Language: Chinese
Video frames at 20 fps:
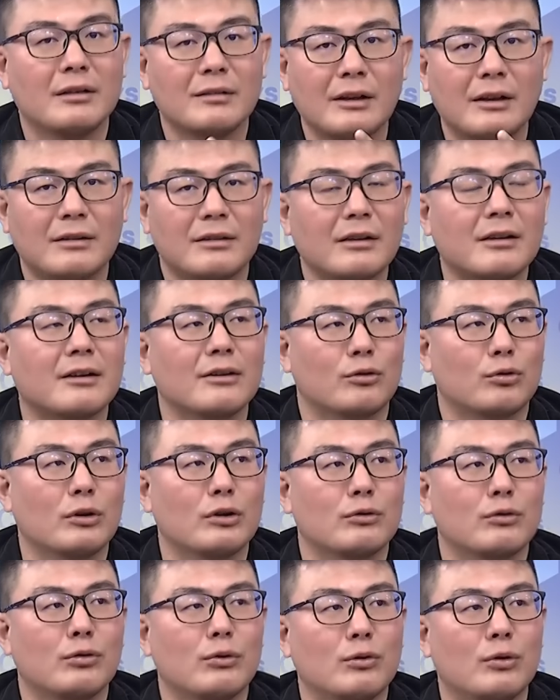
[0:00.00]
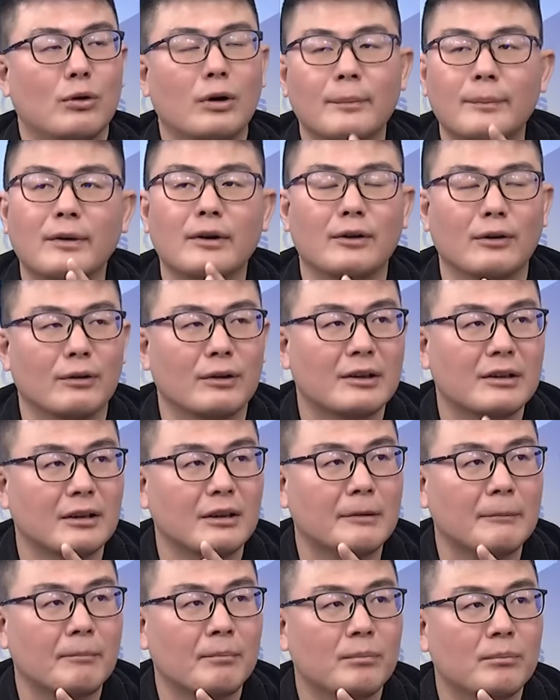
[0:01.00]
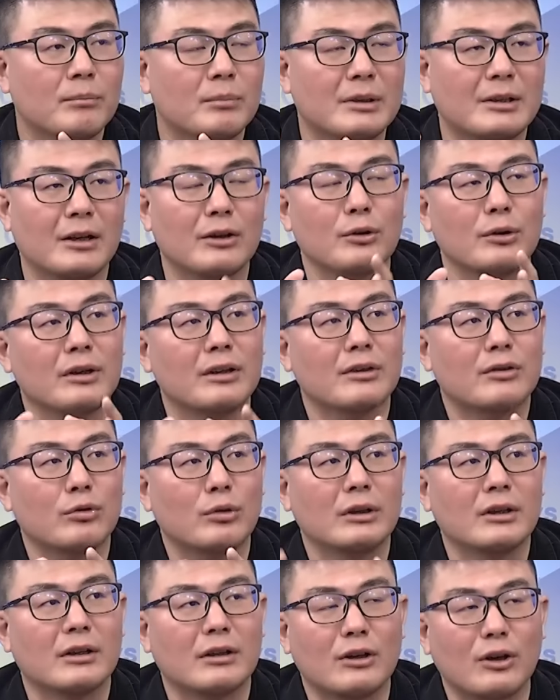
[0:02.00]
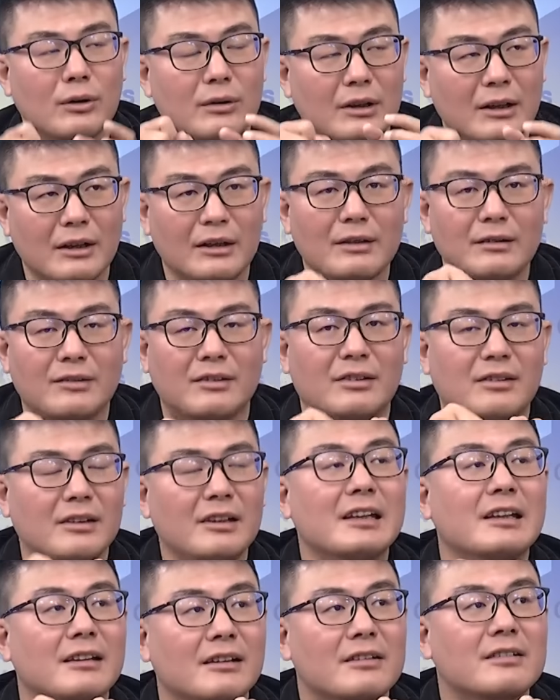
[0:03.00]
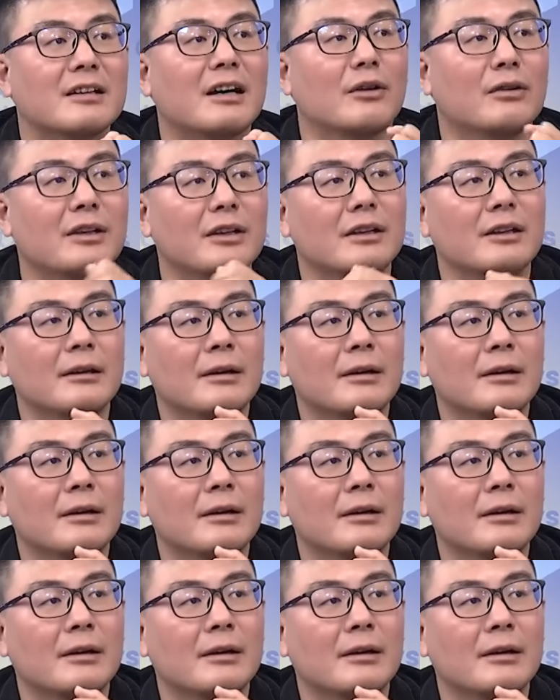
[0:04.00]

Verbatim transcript: 在这个选区会不会有一个比较有一个所谓的呃指引的效益？